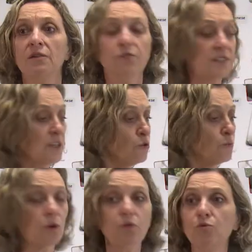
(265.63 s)
Voici
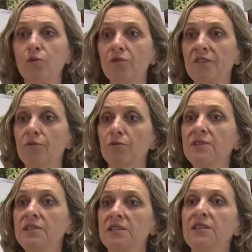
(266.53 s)
comment nous procédons
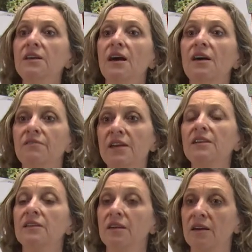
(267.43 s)
ici
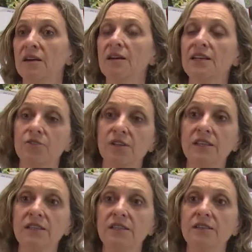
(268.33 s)
avec l'azote
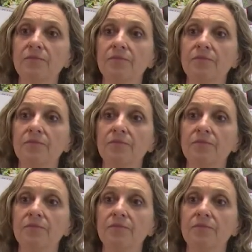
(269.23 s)
liquide.